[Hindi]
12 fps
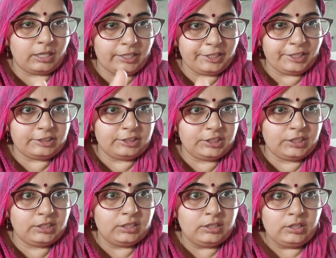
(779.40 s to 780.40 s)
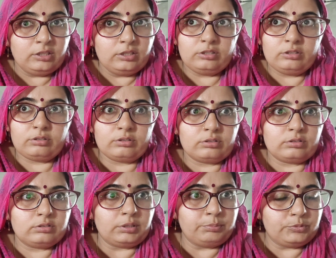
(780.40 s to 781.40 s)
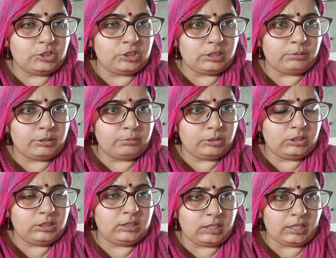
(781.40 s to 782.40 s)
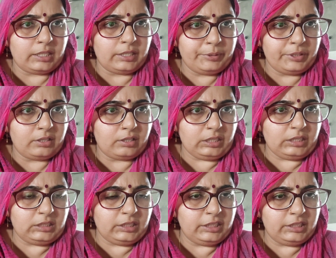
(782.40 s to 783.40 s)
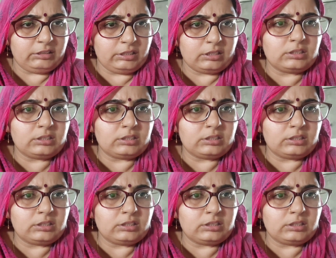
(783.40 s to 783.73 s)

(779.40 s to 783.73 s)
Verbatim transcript: और सब चीज़ें बनबंदी दिखाई भी हाँ ई तरियाँ बिंग बोलन को तरीको